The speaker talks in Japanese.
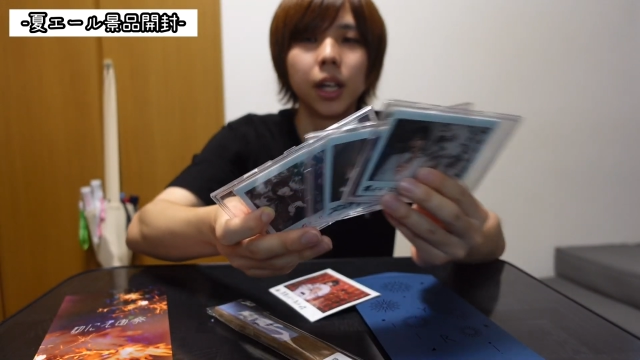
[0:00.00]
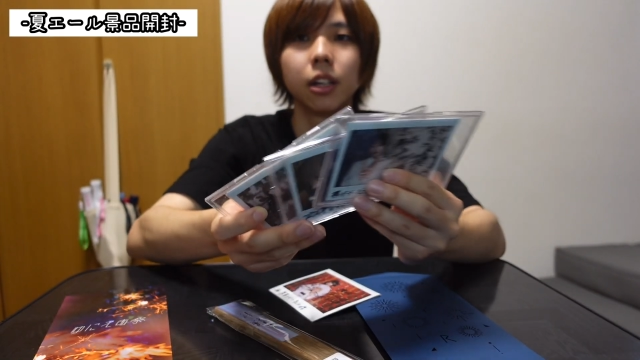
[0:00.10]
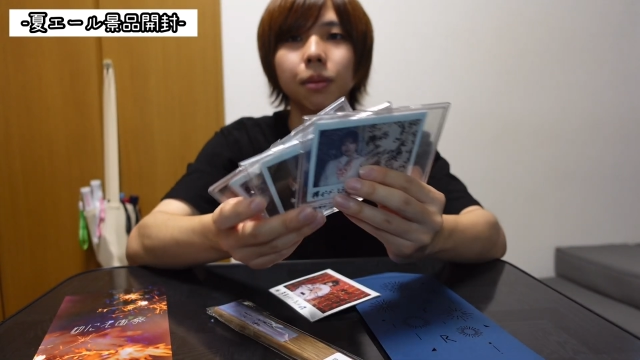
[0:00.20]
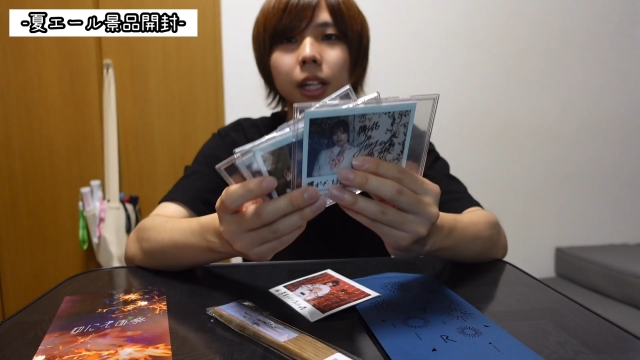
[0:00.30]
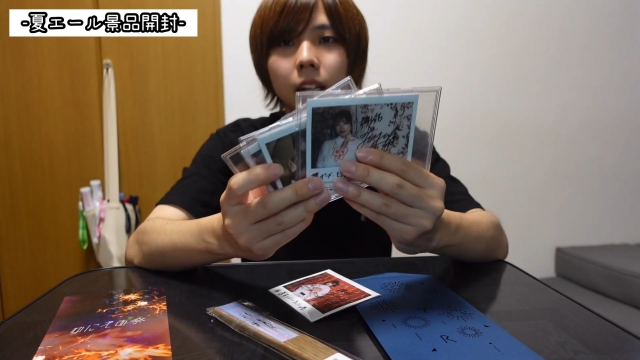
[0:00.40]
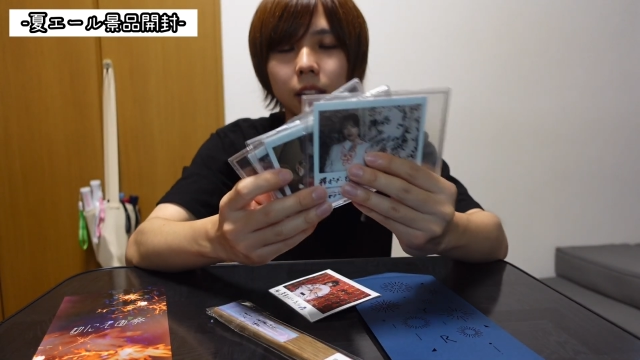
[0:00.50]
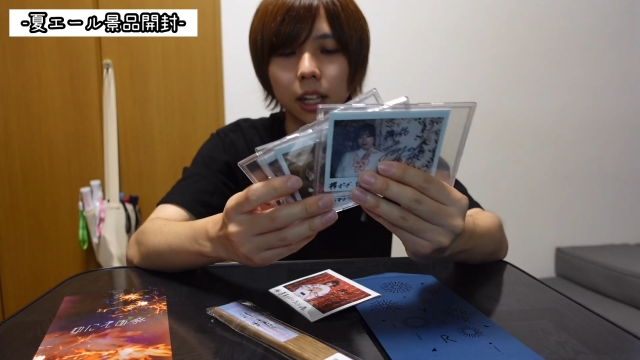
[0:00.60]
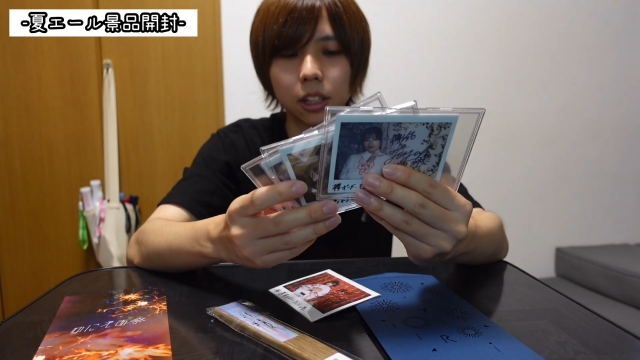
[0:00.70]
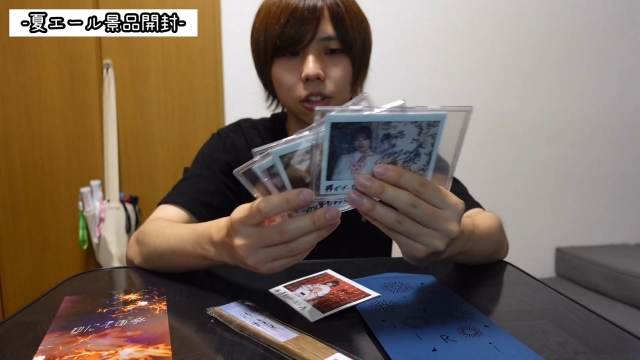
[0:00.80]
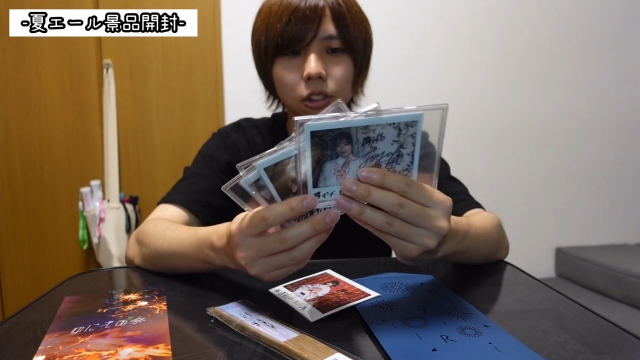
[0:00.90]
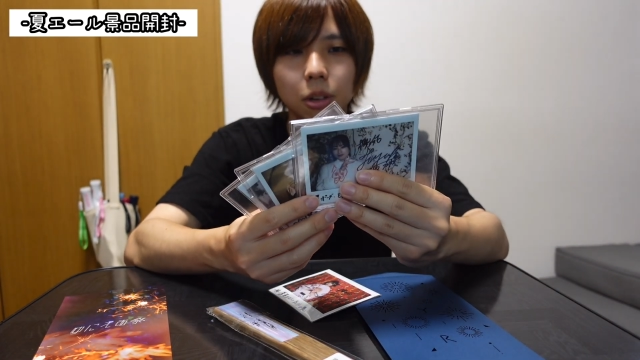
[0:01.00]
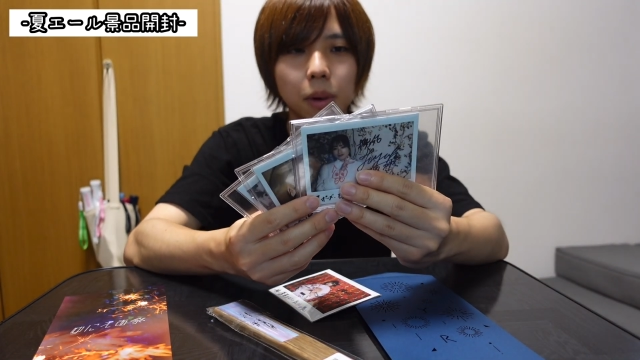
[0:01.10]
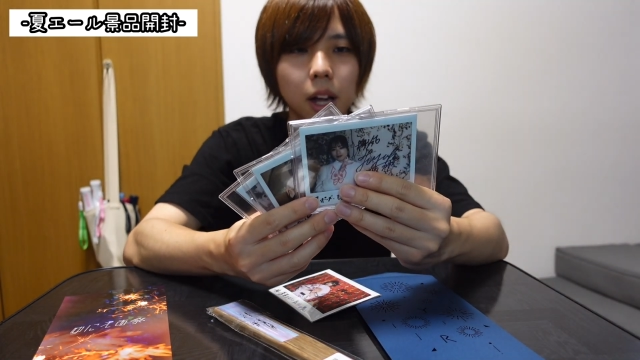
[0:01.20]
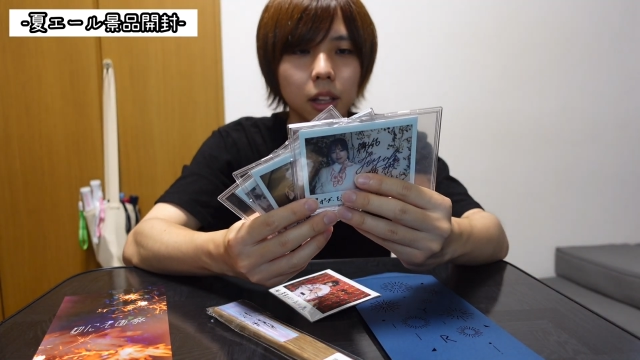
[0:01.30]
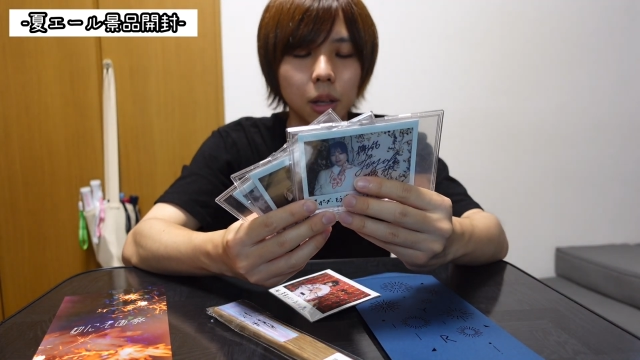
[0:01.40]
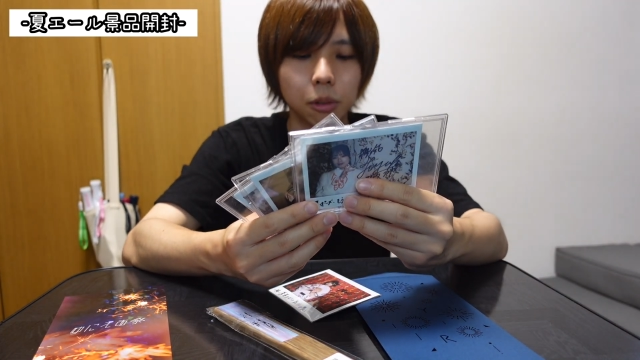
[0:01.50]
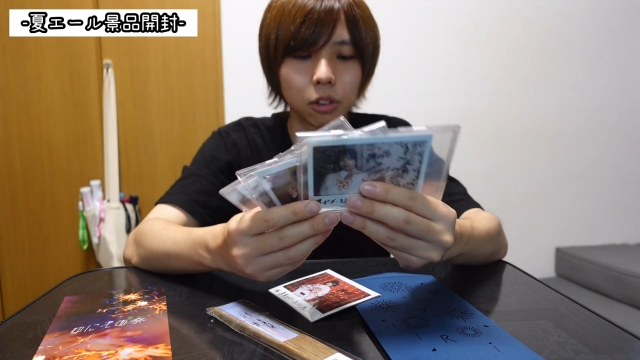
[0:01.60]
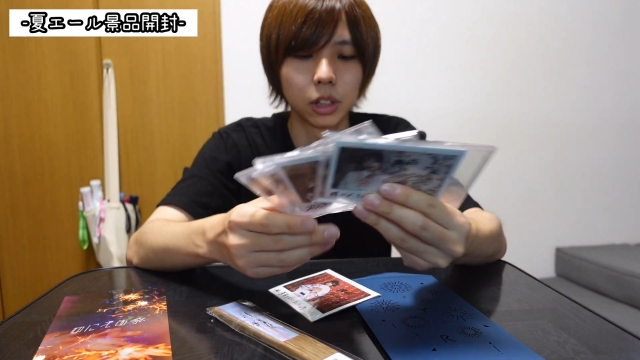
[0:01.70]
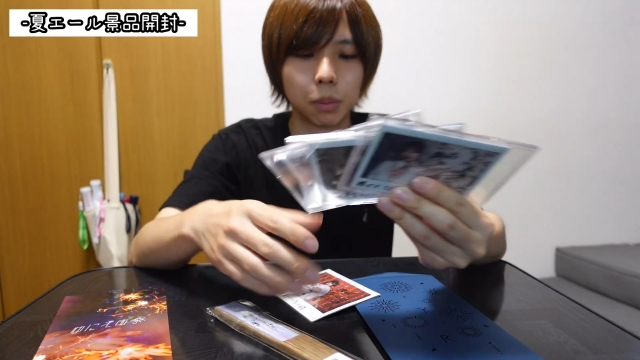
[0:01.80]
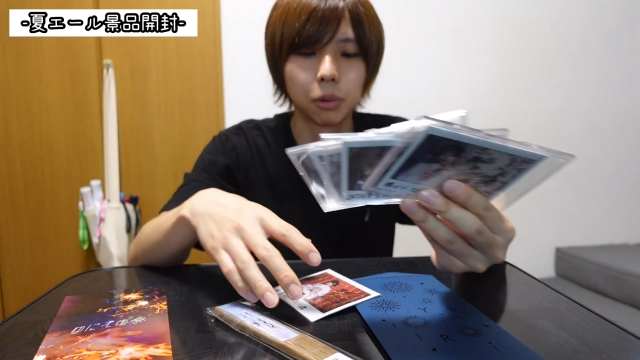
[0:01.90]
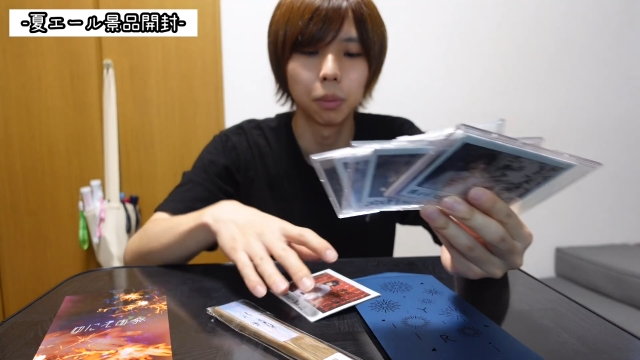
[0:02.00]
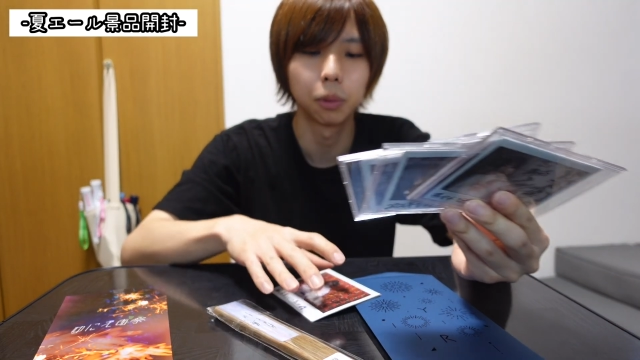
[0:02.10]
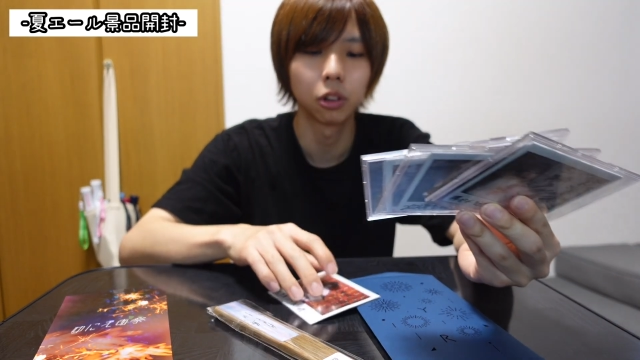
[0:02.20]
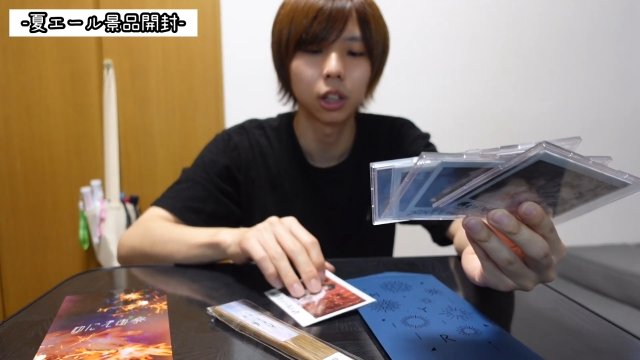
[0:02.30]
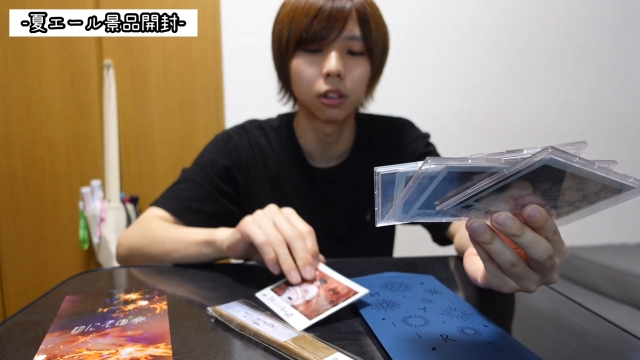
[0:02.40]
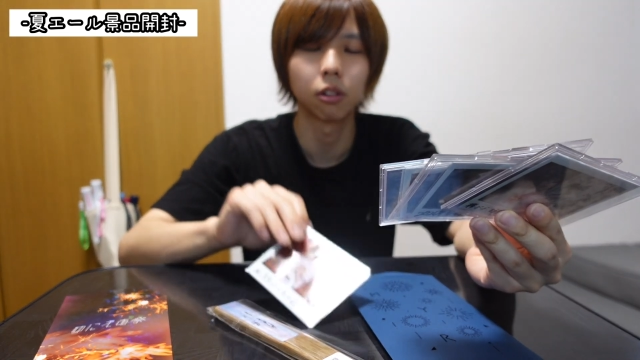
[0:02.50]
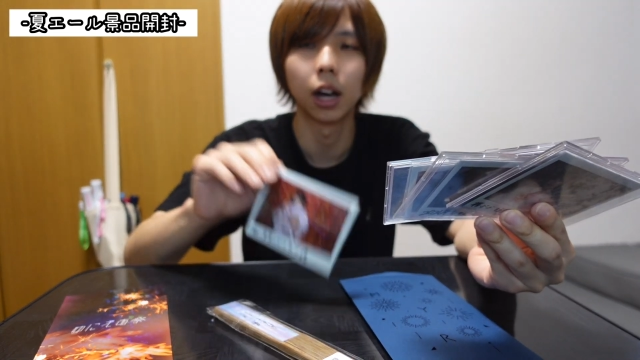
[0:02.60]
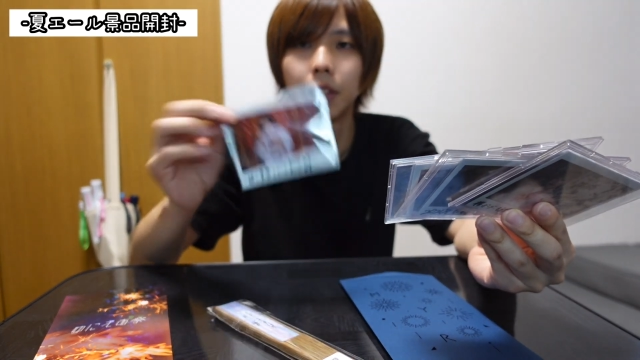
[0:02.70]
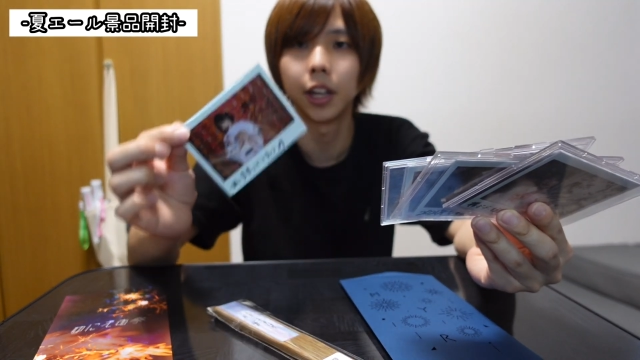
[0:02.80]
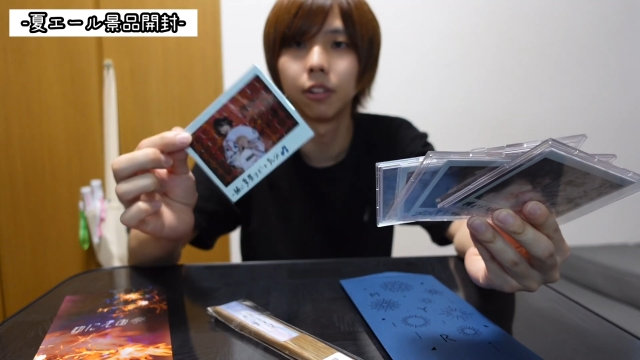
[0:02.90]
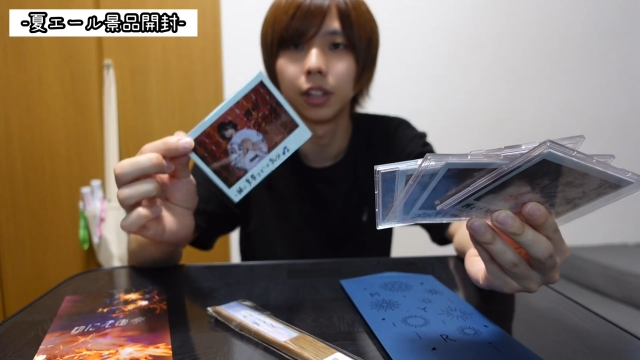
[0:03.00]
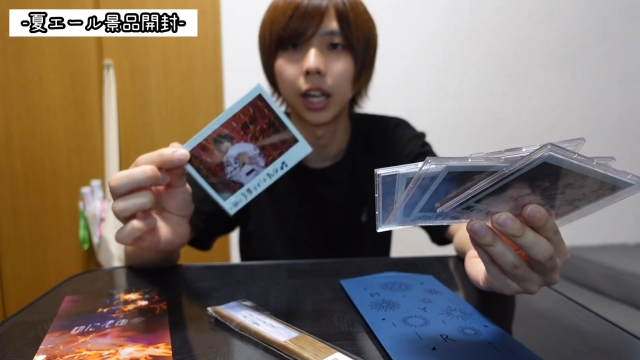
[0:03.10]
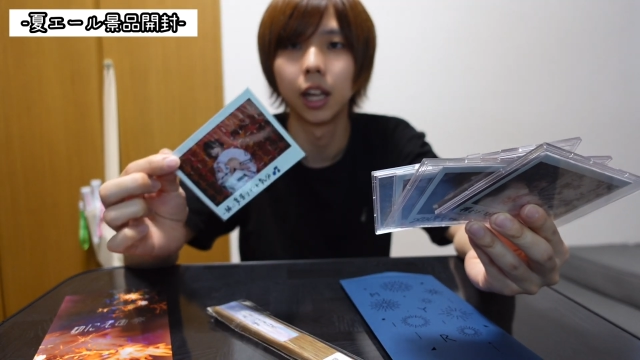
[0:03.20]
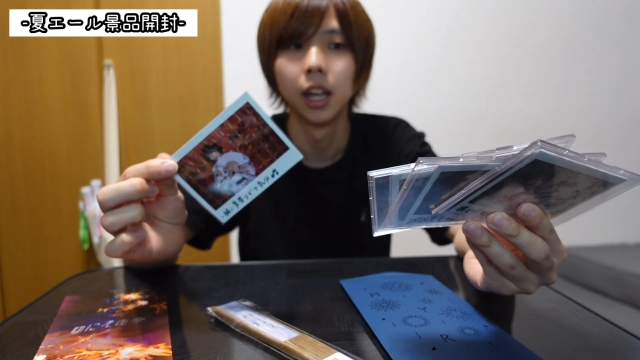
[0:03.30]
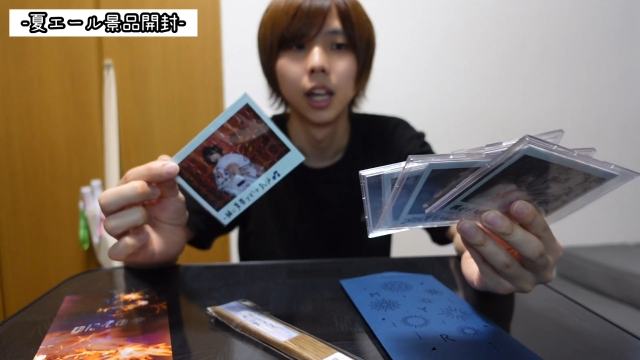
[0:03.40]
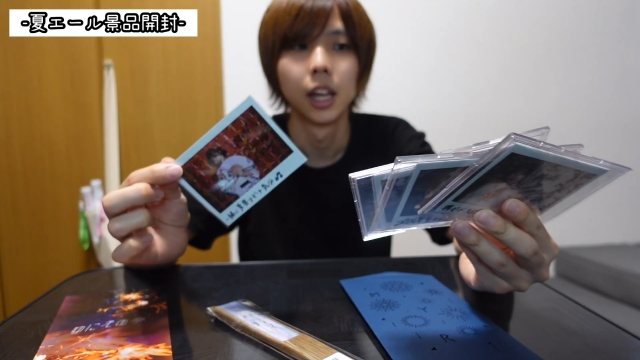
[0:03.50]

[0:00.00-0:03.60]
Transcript: まい組なんで、ちょっと今、手元にプロプロテクトがないので、